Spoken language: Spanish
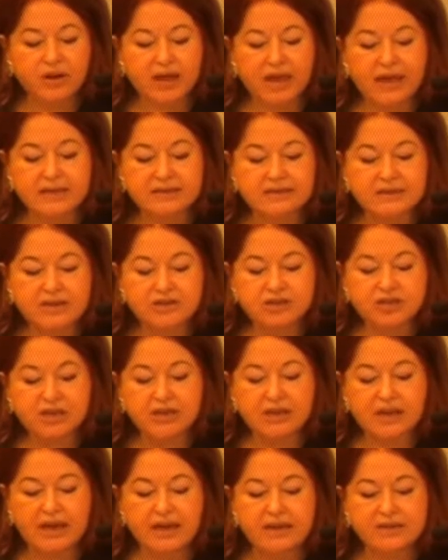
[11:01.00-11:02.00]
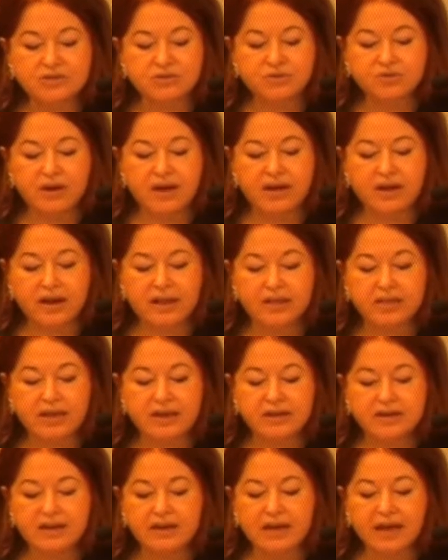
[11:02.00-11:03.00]
que esta chica es una
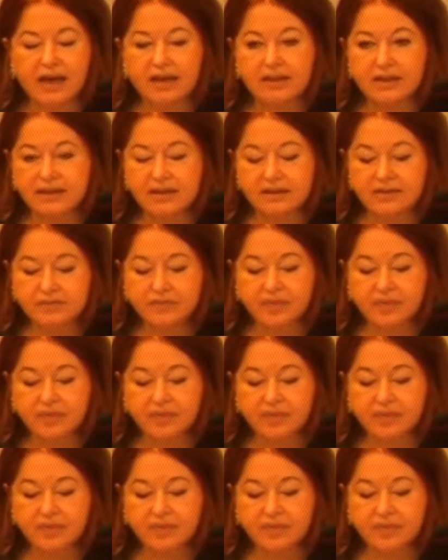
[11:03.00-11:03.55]
recién llegada,